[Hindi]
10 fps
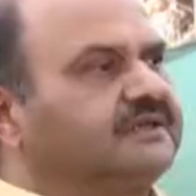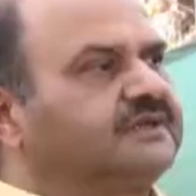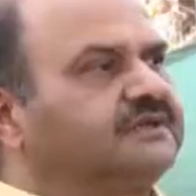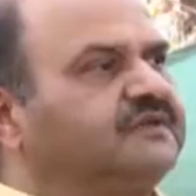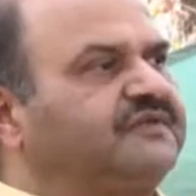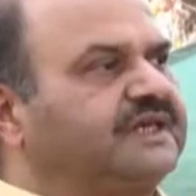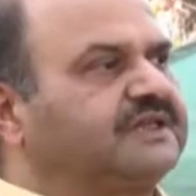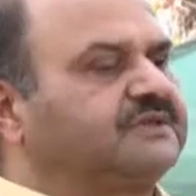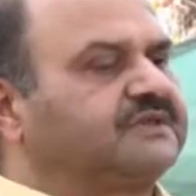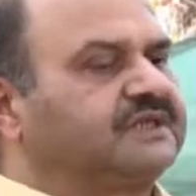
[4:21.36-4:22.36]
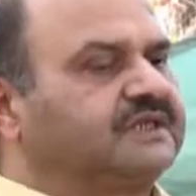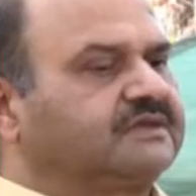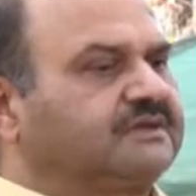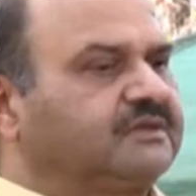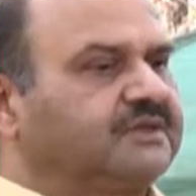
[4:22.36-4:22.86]
इससे दो फायदे होते हैं एक
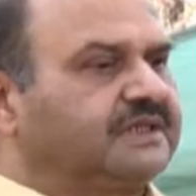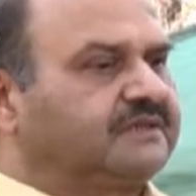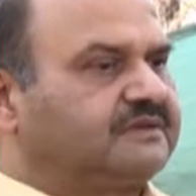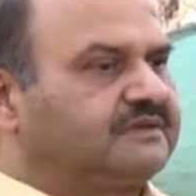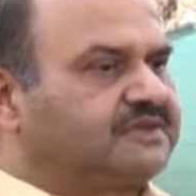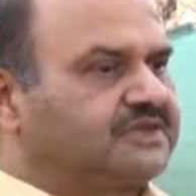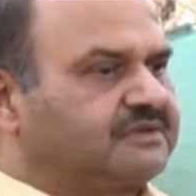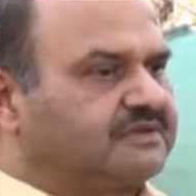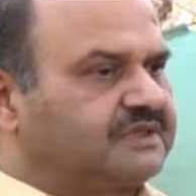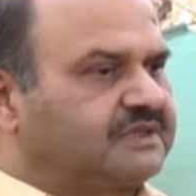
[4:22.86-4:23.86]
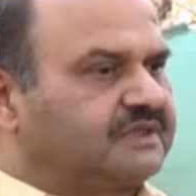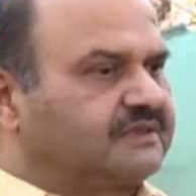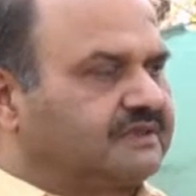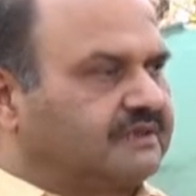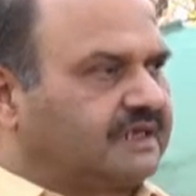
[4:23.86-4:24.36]
तो लोग इन चीज़ों से
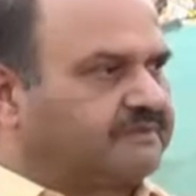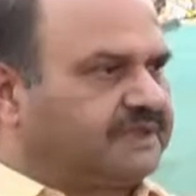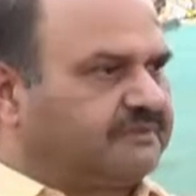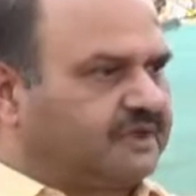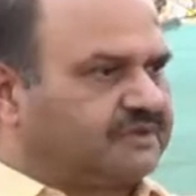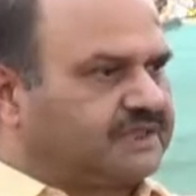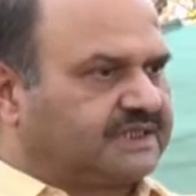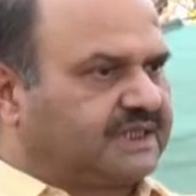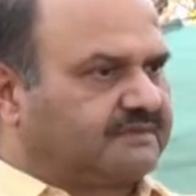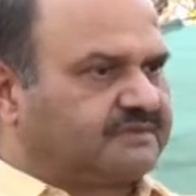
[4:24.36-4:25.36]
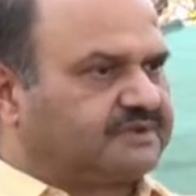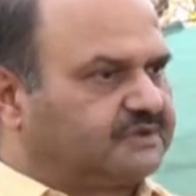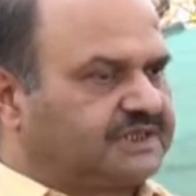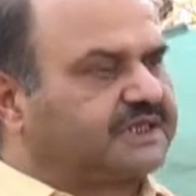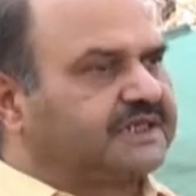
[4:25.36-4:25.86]
कभी बहुत ज़्यादा अब
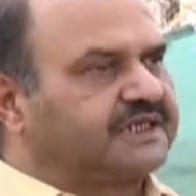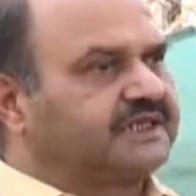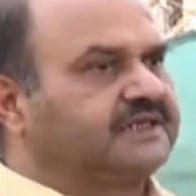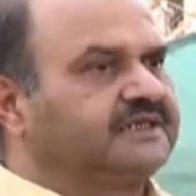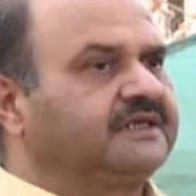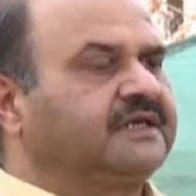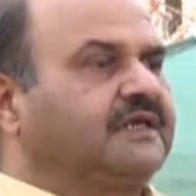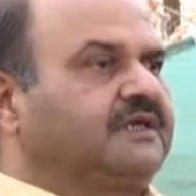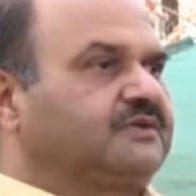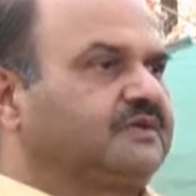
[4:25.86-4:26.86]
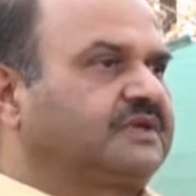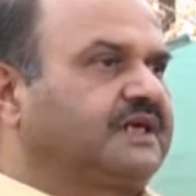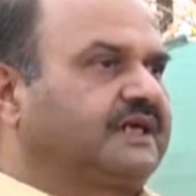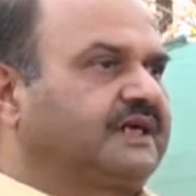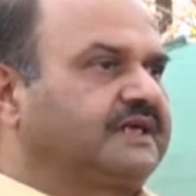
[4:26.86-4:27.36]
जुड़े नहीं रह गए हैं
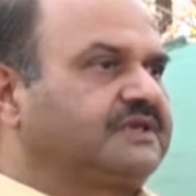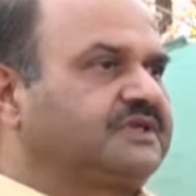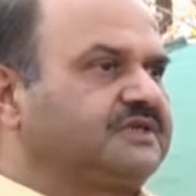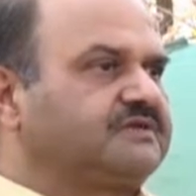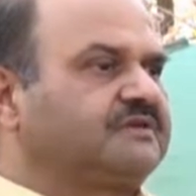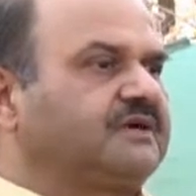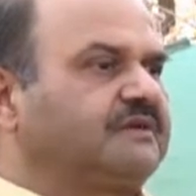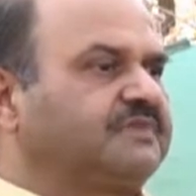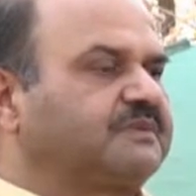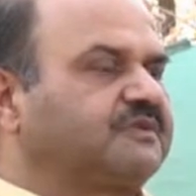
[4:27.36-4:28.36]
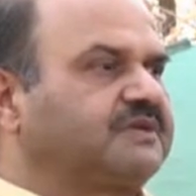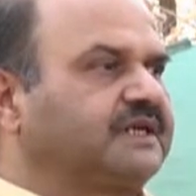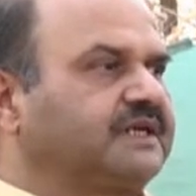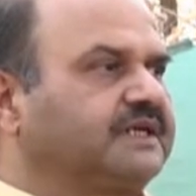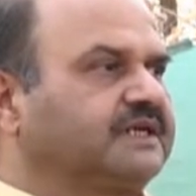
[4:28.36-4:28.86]
दूसरा अगर इन चीज़ों को हम प्रमोट
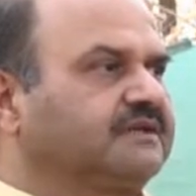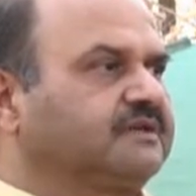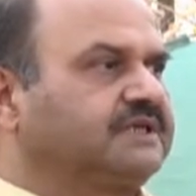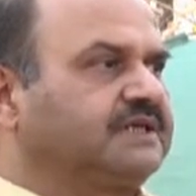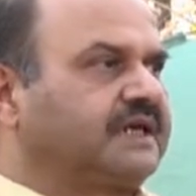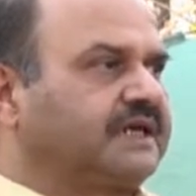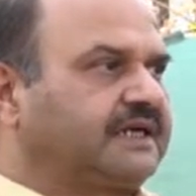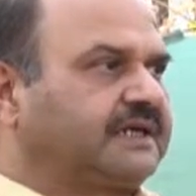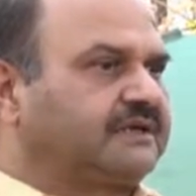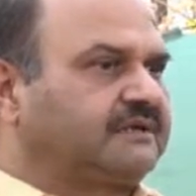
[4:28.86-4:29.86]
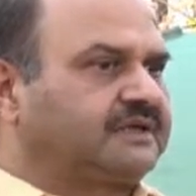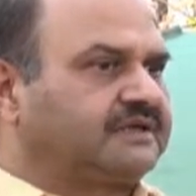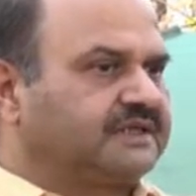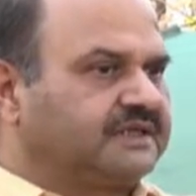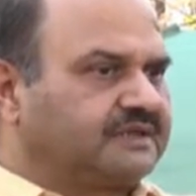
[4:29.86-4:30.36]
करेंगे तो ये अगेन
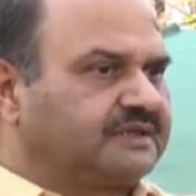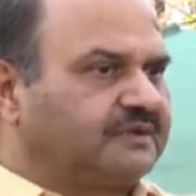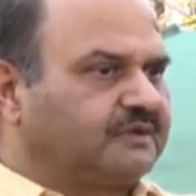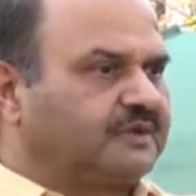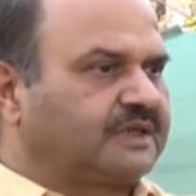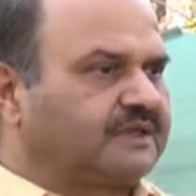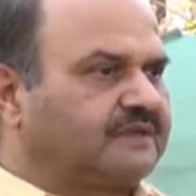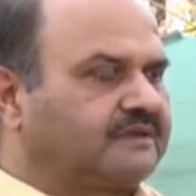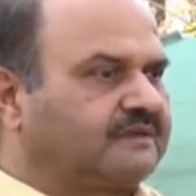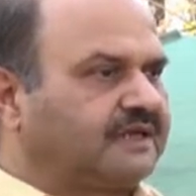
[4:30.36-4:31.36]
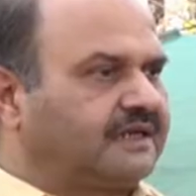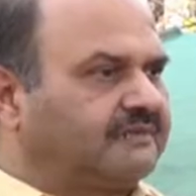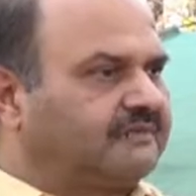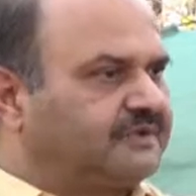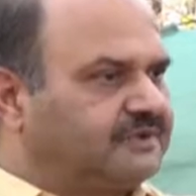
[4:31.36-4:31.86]
किसी न किसी लोकल
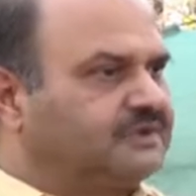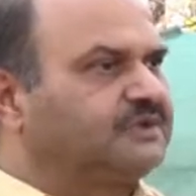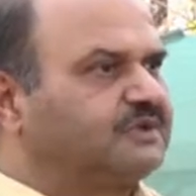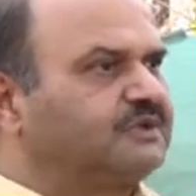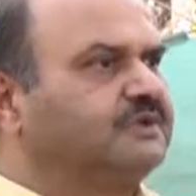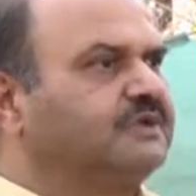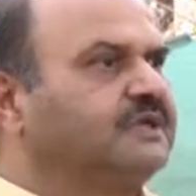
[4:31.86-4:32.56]
यूथ को